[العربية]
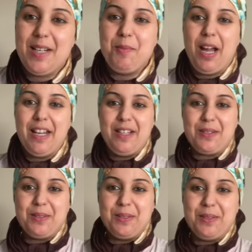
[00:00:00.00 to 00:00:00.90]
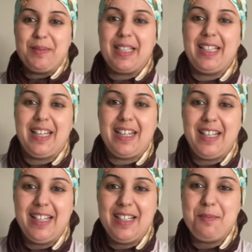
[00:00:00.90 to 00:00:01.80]
عليكم
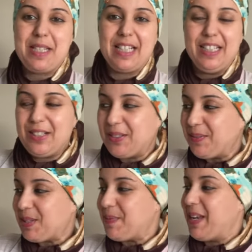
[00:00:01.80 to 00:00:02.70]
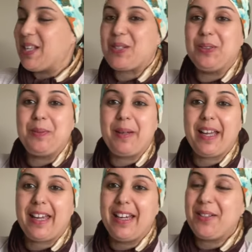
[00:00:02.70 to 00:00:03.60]
لاباس عليكم نتمنى تكونوا
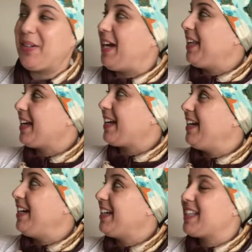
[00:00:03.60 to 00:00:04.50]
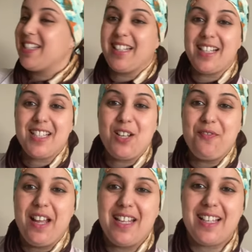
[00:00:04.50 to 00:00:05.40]
بخير وعلى خير تنقص
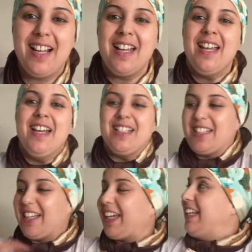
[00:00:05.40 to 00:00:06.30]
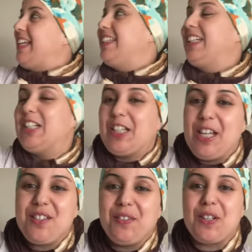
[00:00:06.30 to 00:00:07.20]
التلفازه طالقين هاد الدراري
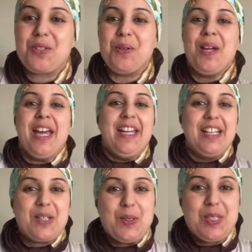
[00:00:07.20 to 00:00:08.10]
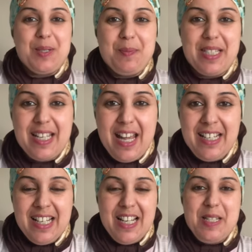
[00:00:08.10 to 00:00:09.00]
كيتفرجوا ياك كلشي
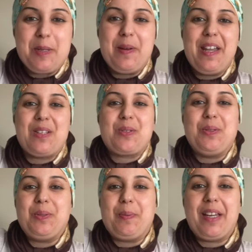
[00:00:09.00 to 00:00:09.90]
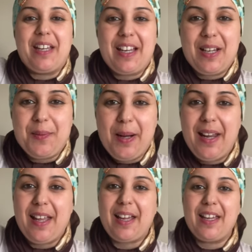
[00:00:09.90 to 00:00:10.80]
مزيان نتمنى تكونوا بخير
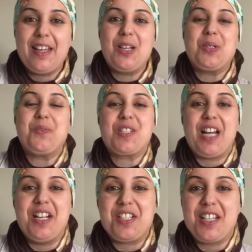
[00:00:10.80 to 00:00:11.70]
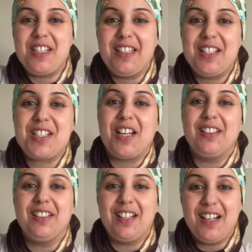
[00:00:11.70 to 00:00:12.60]
وعلى خير وفي صحه جيده ان شاء
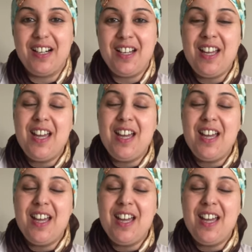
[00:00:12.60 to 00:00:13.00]
الله